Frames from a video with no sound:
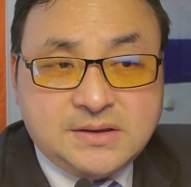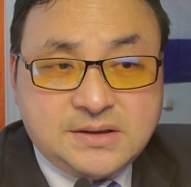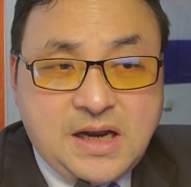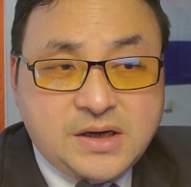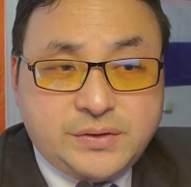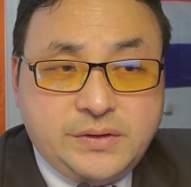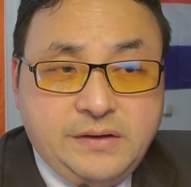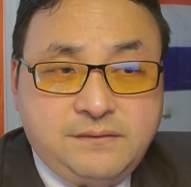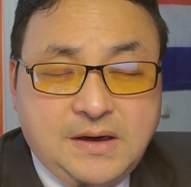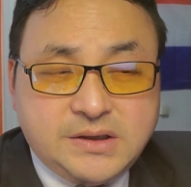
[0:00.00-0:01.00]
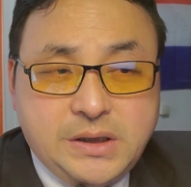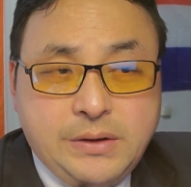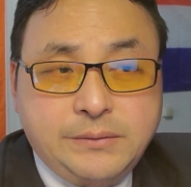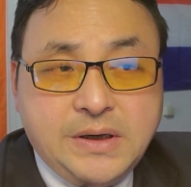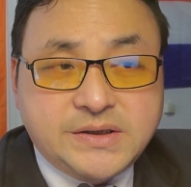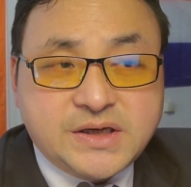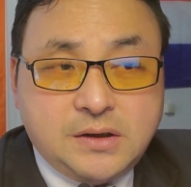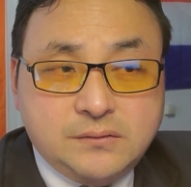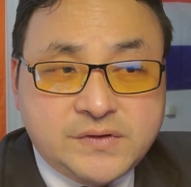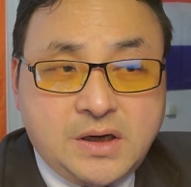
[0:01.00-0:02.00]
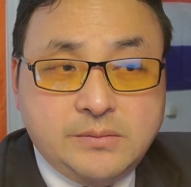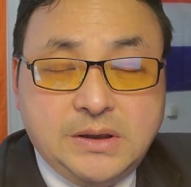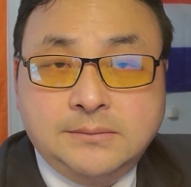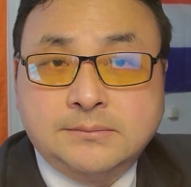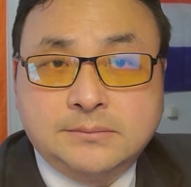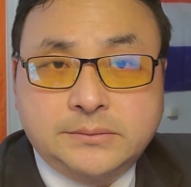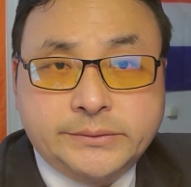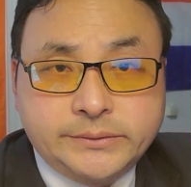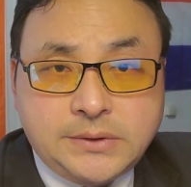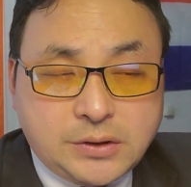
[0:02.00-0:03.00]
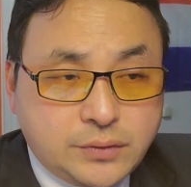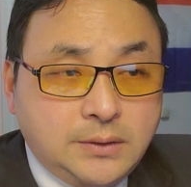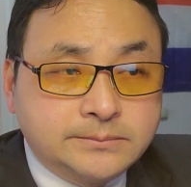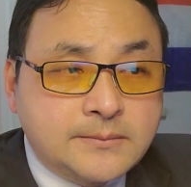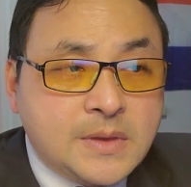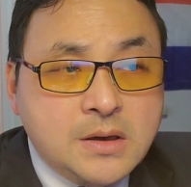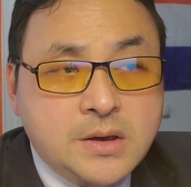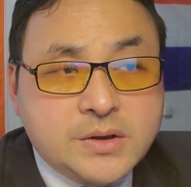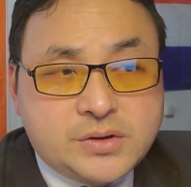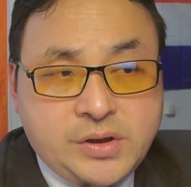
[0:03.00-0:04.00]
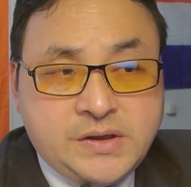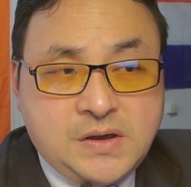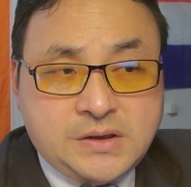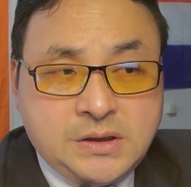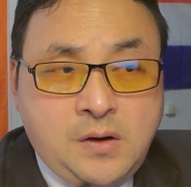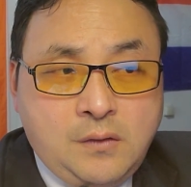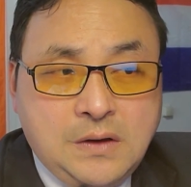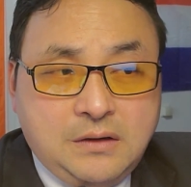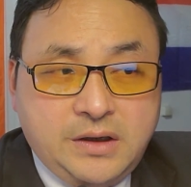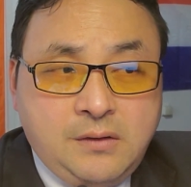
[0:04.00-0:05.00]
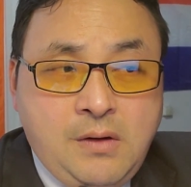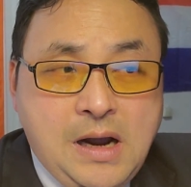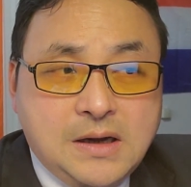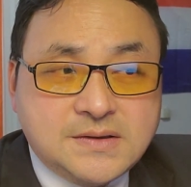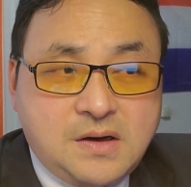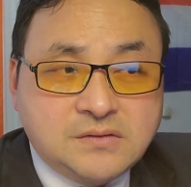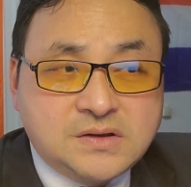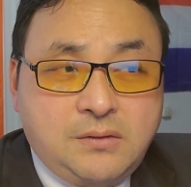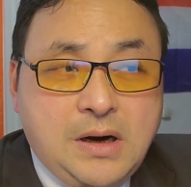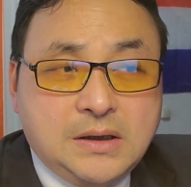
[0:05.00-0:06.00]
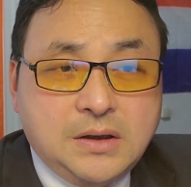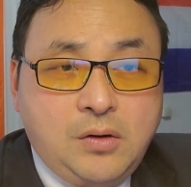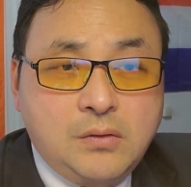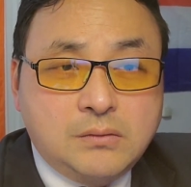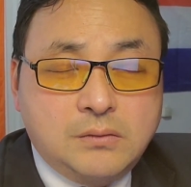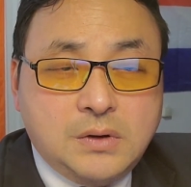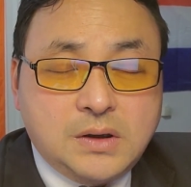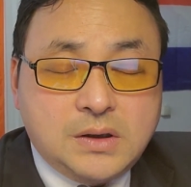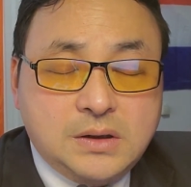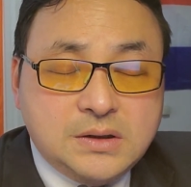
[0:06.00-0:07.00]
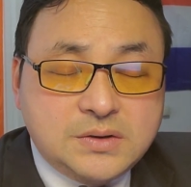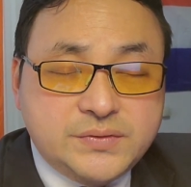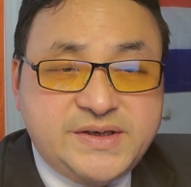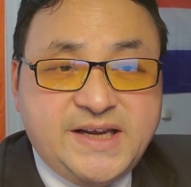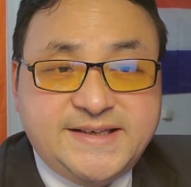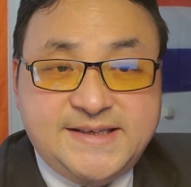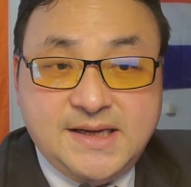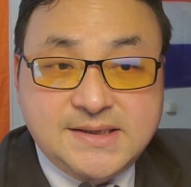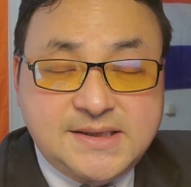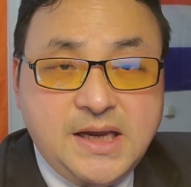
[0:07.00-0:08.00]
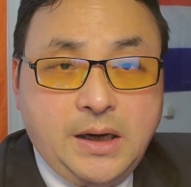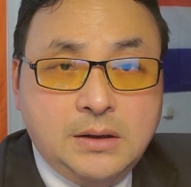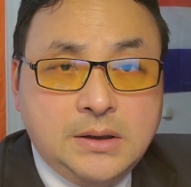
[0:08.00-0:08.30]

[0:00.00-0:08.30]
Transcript: 大学法学院院长卢晓明他说：“随着人口老龄化、少子化的后果逐渐显现，